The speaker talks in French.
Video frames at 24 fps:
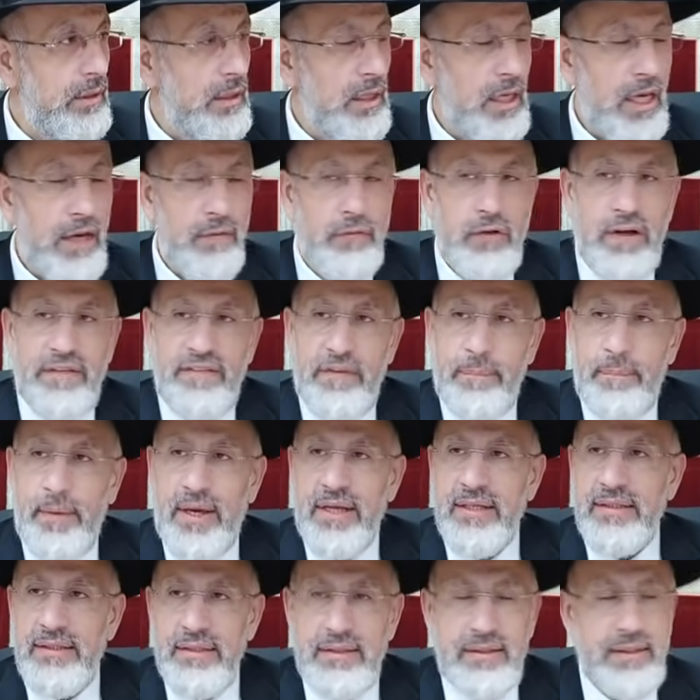et vous n'avez pas
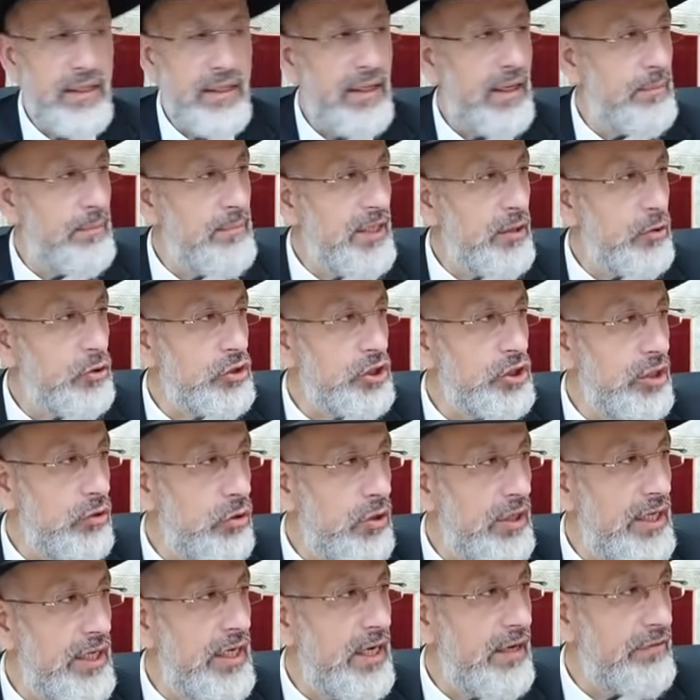hésité à mélanger
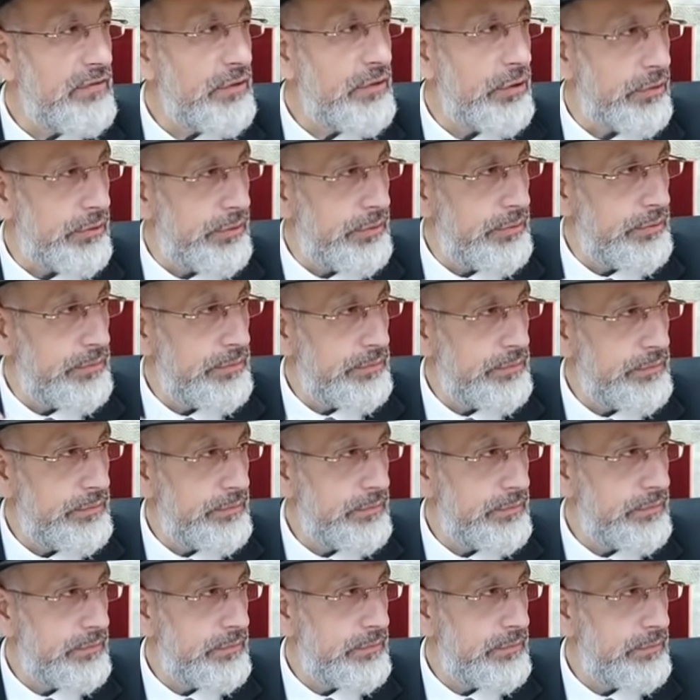le lait et la viande,
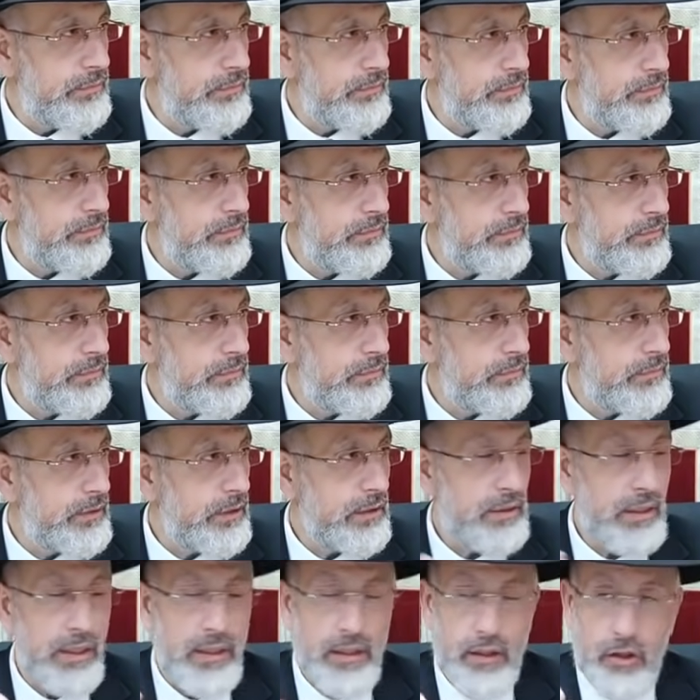qui
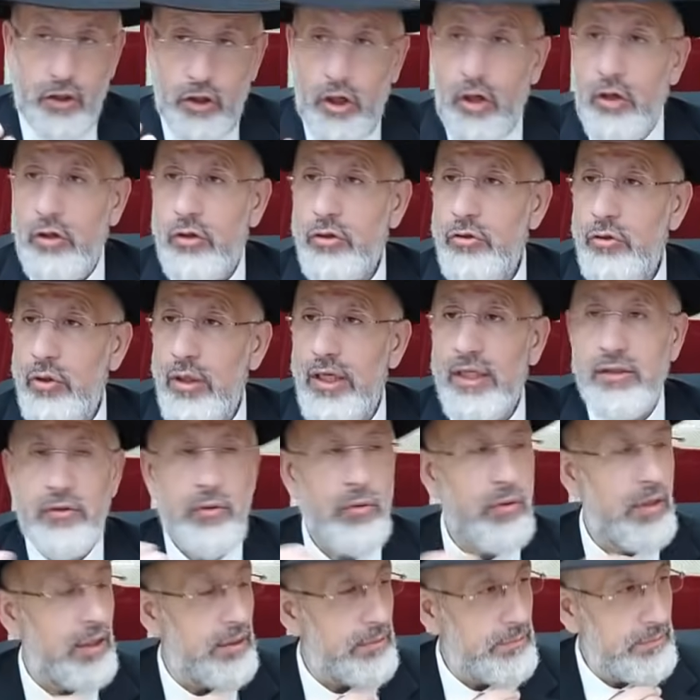est un roc de la
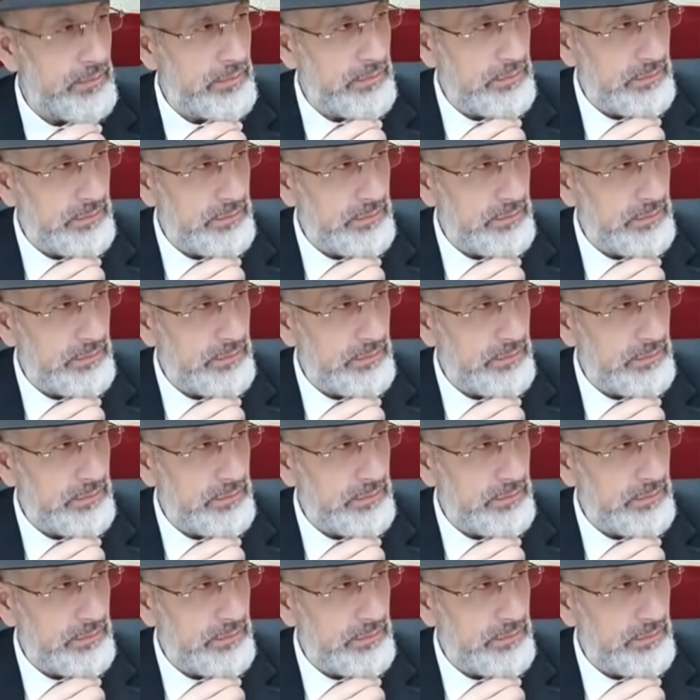Torah.